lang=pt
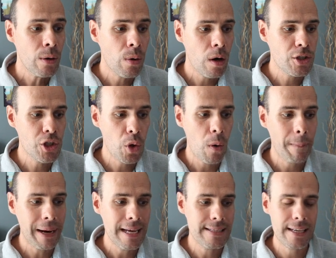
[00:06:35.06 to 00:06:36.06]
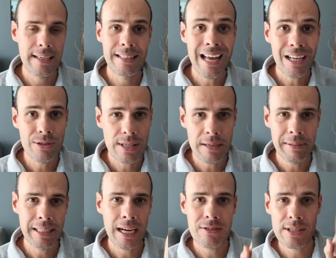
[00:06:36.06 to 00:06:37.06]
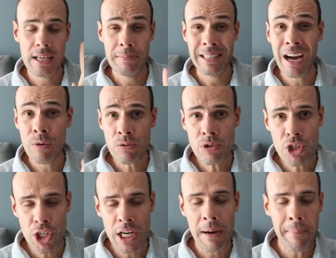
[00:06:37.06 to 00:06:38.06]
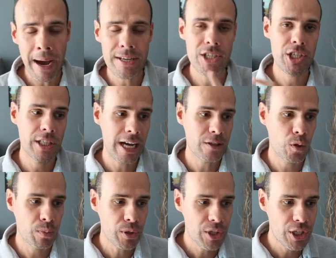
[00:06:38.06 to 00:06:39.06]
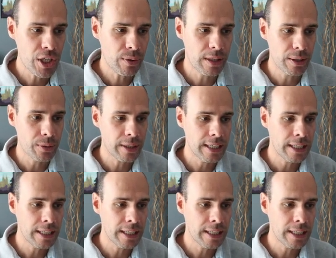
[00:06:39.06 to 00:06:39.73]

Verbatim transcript: Eu gosto de comprar isso aqui, dados ilimitados, que ele me dá 1 gigabyte de dados por dia, eu clico